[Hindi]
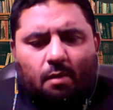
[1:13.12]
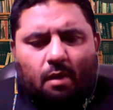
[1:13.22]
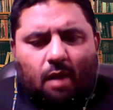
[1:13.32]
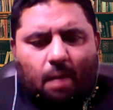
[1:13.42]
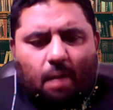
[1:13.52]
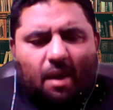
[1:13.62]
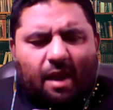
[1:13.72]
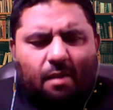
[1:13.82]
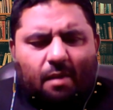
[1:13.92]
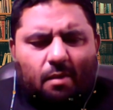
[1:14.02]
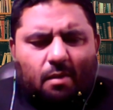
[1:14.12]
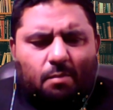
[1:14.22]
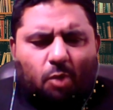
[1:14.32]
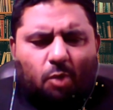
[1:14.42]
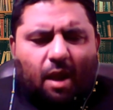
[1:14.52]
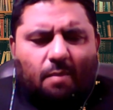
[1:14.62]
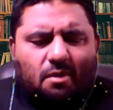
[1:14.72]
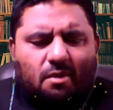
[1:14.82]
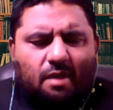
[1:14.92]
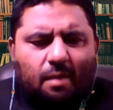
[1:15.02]
हमारे प्रोग्राम से
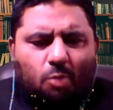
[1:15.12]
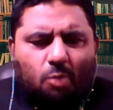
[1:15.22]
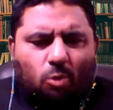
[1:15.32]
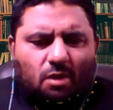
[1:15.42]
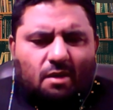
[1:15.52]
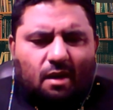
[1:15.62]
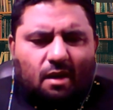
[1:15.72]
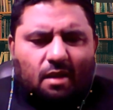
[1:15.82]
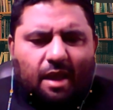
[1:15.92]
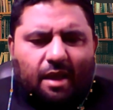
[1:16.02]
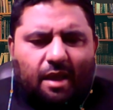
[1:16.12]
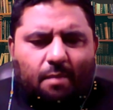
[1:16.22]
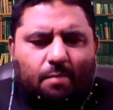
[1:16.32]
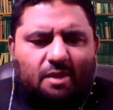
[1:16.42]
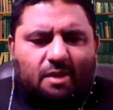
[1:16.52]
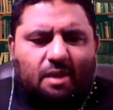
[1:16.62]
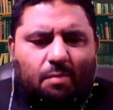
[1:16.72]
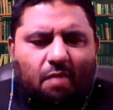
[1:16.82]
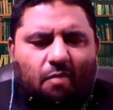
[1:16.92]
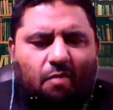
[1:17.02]
हम कोशिश करते हैं कि बच्चे अपने
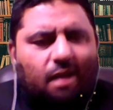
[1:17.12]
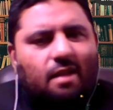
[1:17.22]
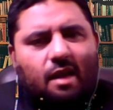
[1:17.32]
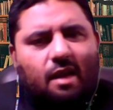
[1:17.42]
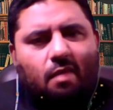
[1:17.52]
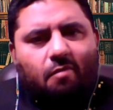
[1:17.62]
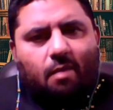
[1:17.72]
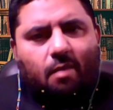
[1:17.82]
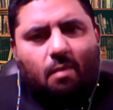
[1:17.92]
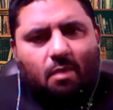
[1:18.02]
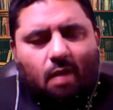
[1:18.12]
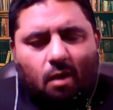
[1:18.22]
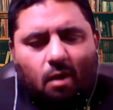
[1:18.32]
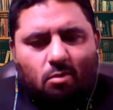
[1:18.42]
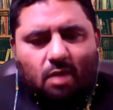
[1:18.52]
वालदेन के फर्मा बरदार हो जाए